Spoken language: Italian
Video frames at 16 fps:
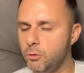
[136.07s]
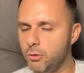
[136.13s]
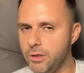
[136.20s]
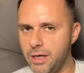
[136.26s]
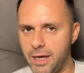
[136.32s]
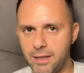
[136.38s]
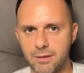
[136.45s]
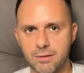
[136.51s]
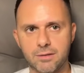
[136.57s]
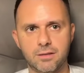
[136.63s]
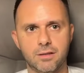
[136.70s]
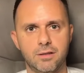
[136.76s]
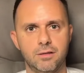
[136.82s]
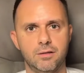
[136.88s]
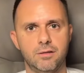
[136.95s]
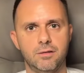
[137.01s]

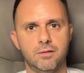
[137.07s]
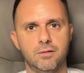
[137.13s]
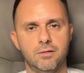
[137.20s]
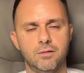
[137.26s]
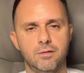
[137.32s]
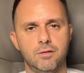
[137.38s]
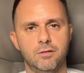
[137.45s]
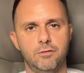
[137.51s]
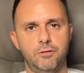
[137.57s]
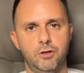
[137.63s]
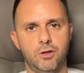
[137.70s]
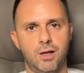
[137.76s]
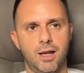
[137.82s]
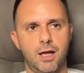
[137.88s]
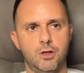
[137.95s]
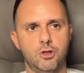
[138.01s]
niente fino
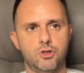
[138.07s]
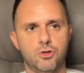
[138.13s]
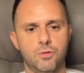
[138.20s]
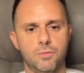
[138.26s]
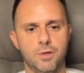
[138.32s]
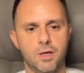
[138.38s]
al lancio.